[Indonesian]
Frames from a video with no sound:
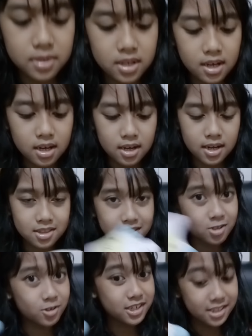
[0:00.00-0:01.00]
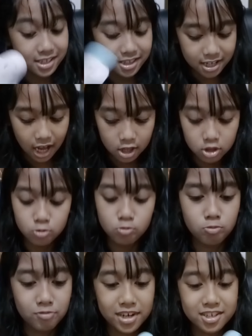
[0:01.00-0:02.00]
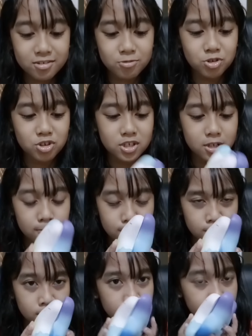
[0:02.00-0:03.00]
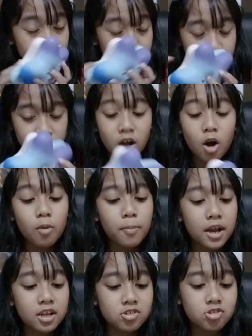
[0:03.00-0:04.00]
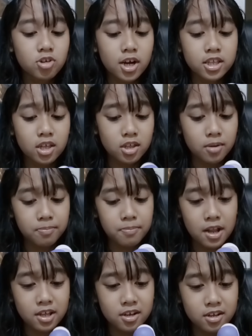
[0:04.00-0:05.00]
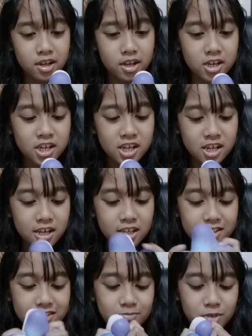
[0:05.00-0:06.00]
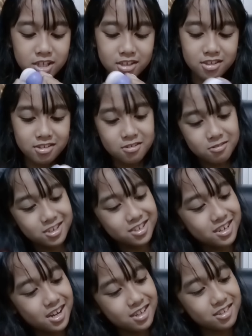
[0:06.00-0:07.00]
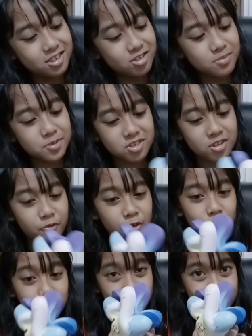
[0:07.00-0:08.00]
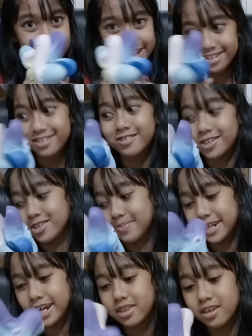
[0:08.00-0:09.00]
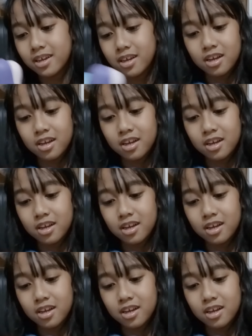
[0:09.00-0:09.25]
Oh my god. So ini dia dua squishy yang aku paling suka dan yang paling rare. Ini semuanya di squish guys. Ini super soft kalau dua-duanya ini squish. Oh my god.